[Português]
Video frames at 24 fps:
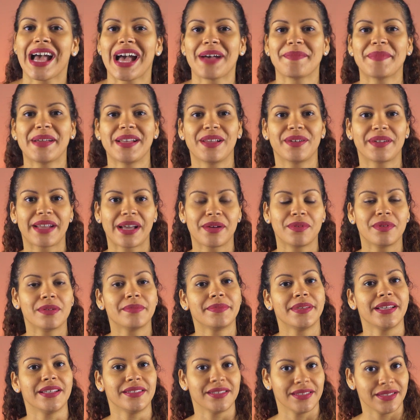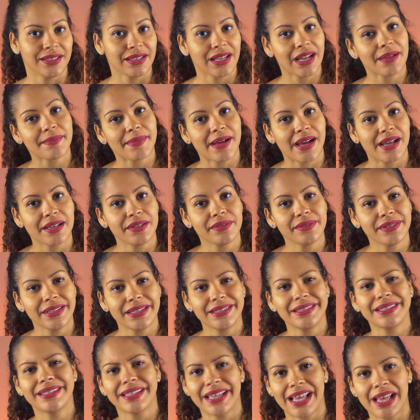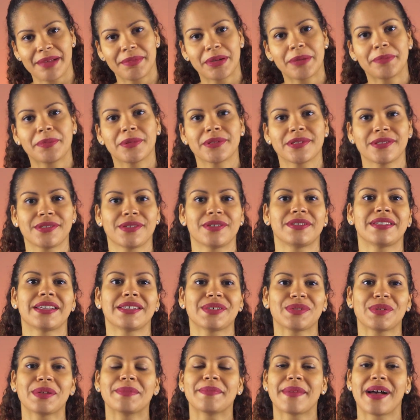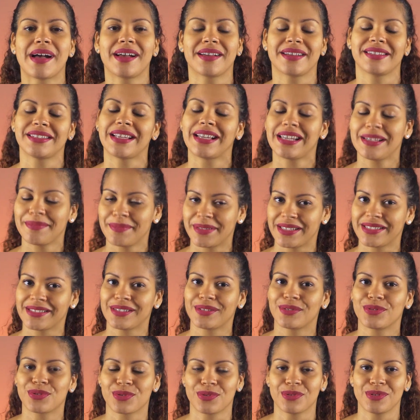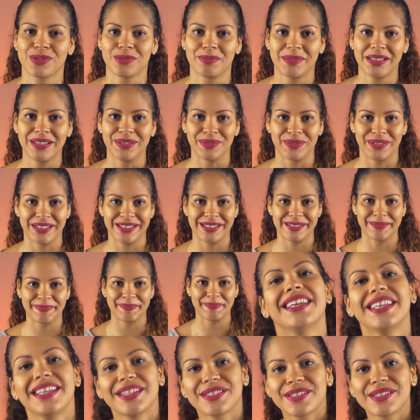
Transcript: a melhorar o ambiente de trabalho e, de quebra, posicionar sua marca na lembrança dos consumidores.